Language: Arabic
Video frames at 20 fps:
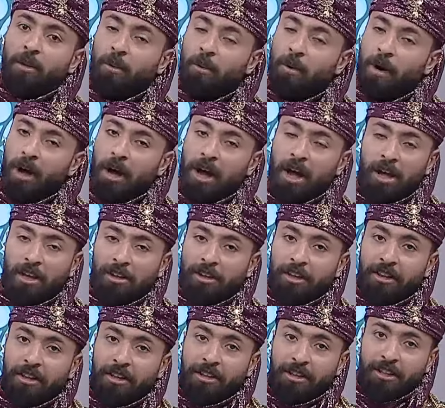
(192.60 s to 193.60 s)

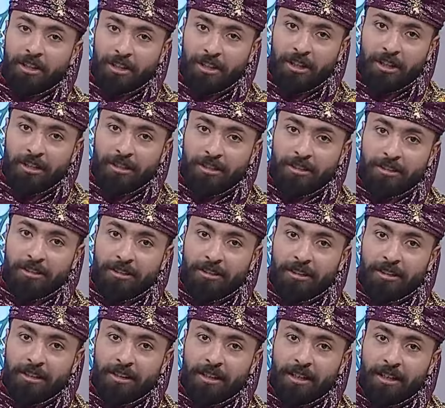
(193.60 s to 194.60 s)
وأعتذر جدا
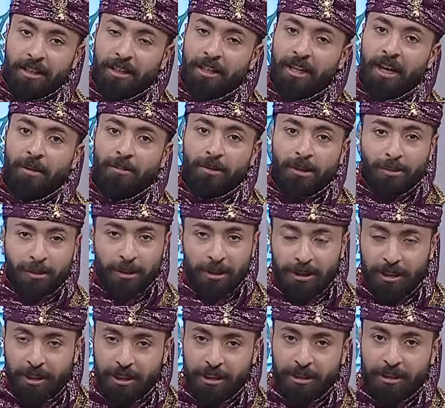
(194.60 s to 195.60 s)
أني أمس ما
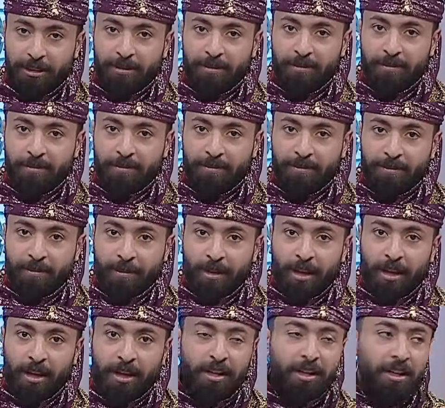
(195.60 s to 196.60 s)
جيت
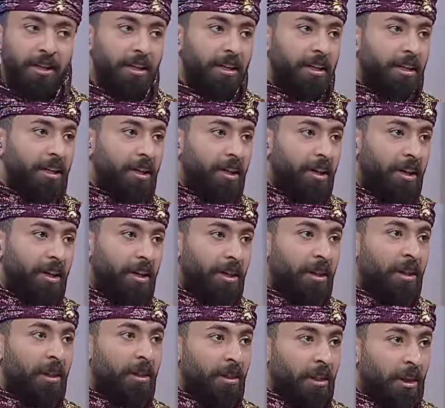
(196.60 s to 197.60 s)

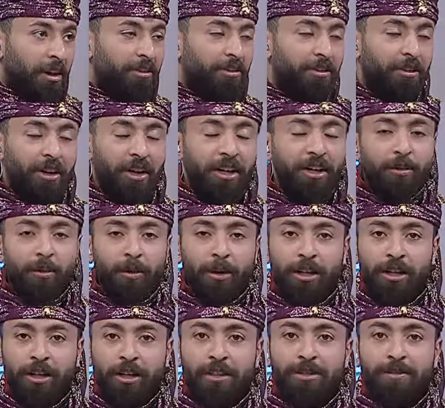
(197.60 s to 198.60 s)
لظرف يعني
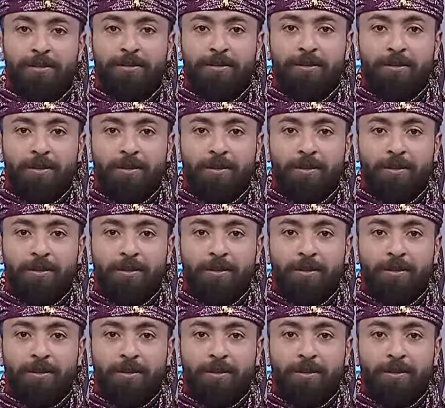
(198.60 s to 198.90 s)
معين